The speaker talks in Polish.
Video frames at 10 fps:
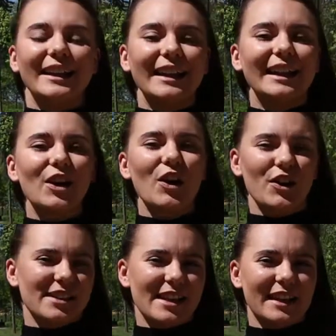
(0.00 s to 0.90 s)
Dlatego
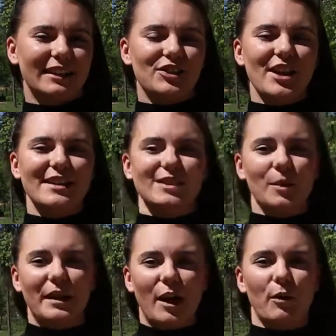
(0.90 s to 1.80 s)
gorsety
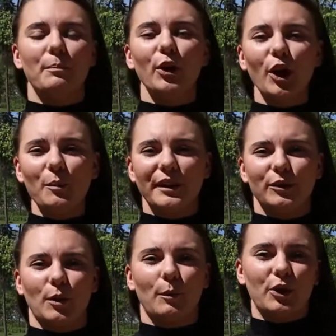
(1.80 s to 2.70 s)
często miały
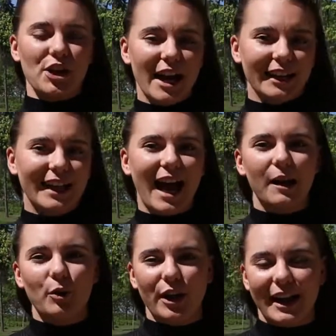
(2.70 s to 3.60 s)
podobne tło, bo czarne
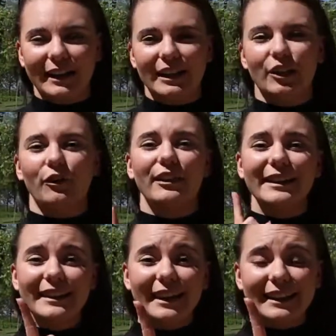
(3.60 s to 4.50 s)
albo granatowe,
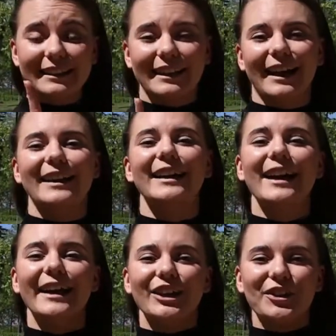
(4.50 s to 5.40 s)
jednak
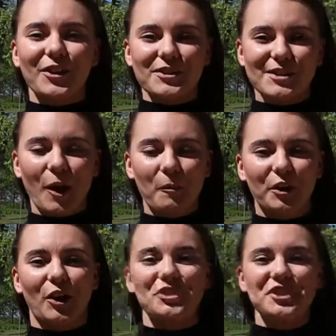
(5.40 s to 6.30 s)
ich
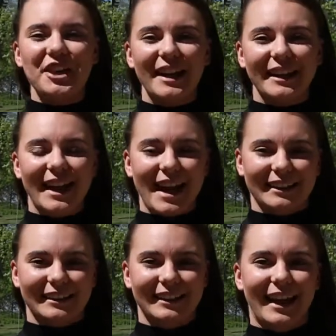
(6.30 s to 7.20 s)
ozdoby, choć
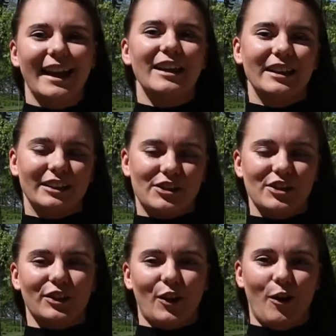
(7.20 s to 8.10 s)
delikatne,
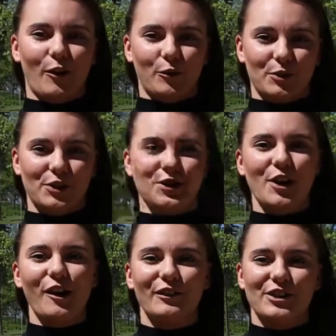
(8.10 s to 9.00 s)
czy to
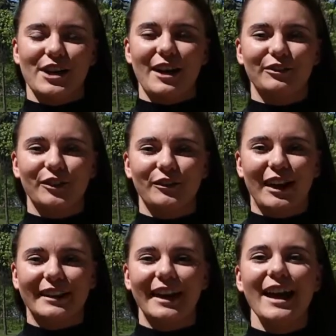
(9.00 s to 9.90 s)
guziczkowe, czy
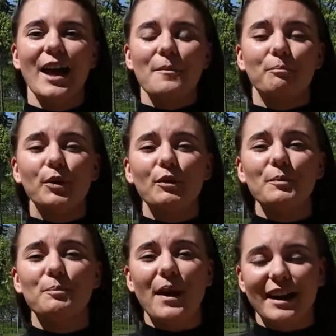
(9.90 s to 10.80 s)
haftowane,
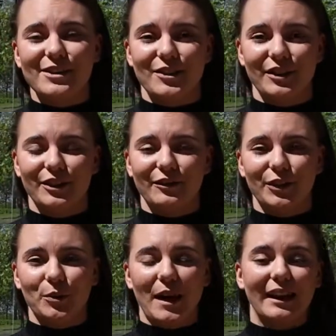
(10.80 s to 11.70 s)
były bardzo
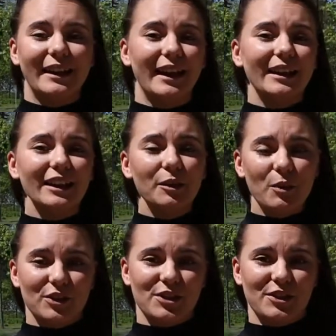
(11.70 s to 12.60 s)
indywidualne i
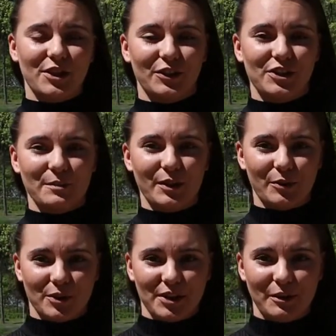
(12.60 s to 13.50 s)
mocno się od
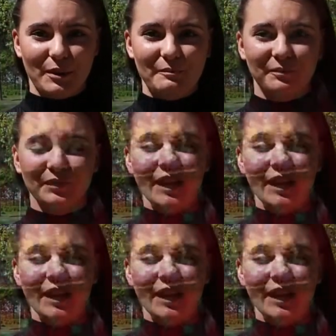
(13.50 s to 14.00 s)
siebie różniły.